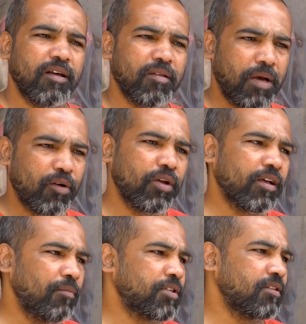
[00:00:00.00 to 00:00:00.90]
అది మాకు కూడా
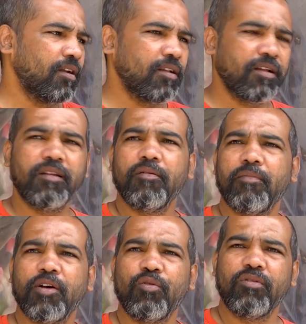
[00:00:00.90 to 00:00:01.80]
కనిపించింది అంటే కానీ
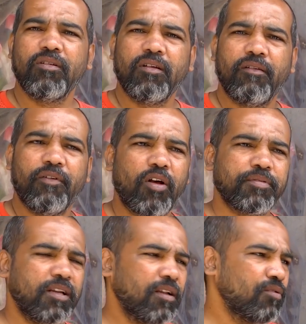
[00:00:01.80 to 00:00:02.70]
మాకు వేరే
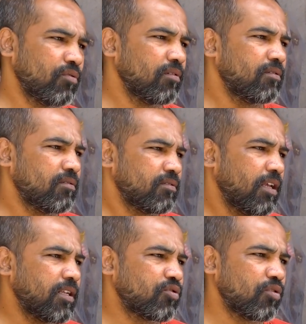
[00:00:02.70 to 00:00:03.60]
ఆప్షన్ లేదు
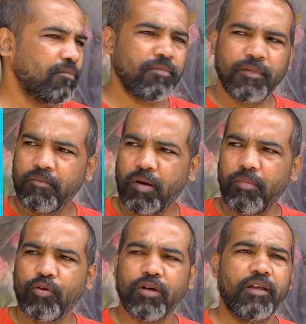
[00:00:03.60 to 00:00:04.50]
సేల్ చేస్తున్నాం
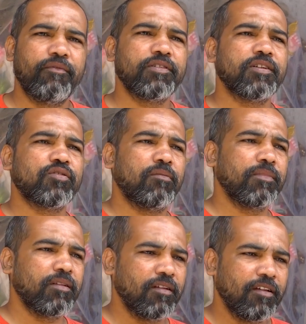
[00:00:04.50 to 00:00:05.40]
పబ్లిక్ కూడా కన్విన్స్ చేస్తున్నాం
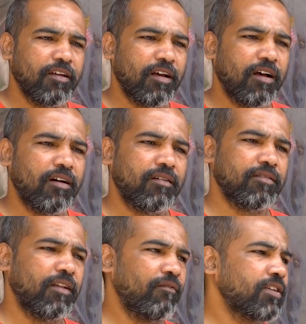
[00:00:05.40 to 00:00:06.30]

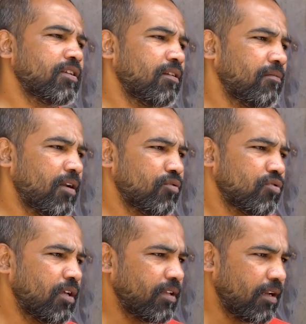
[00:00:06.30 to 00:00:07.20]
ఇన్ఫ్లేషన్
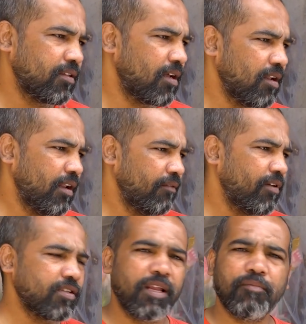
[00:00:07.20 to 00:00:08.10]
నడుస్తుంది అన్ని దాంట్లో
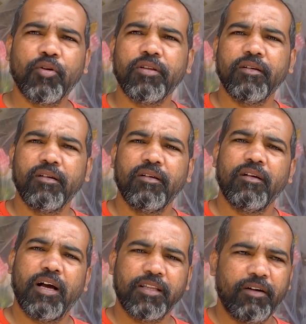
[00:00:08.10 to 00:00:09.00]
ఇన్ఫ్లేషన్ అయిపోయింది
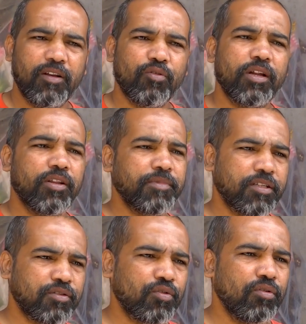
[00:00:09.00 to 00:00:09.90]
అయితే వాళ్ళు కూడా అర్థం
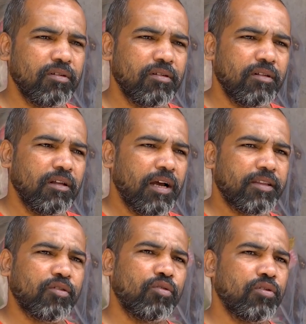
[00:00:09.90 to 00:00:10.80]
చేస్తుండ్రు
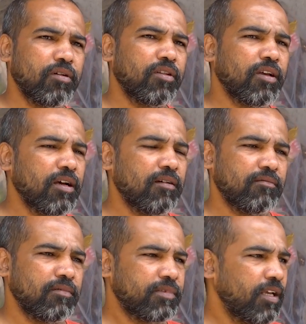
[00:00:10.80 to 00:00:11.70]
అయితే కొద్ది కొద్దిగా
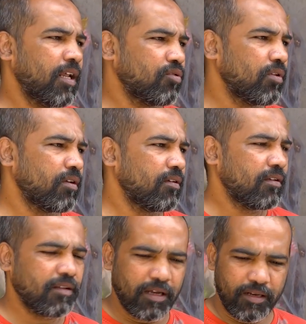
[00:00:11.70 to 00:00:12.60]
సేల్ అవుతుంది
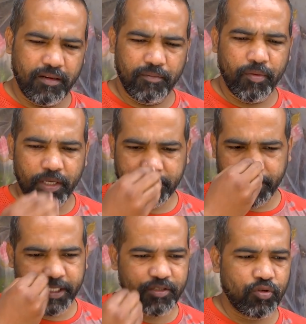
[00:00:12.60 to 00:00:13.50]
కానీ మేము
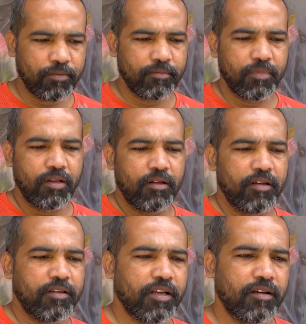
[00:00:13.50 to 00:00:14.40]
ఎక్స్పెక్ట్ చేస్తున్నాం
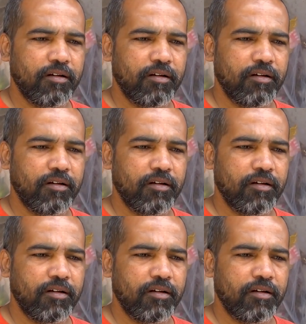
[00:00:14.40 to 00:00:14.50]
ఇది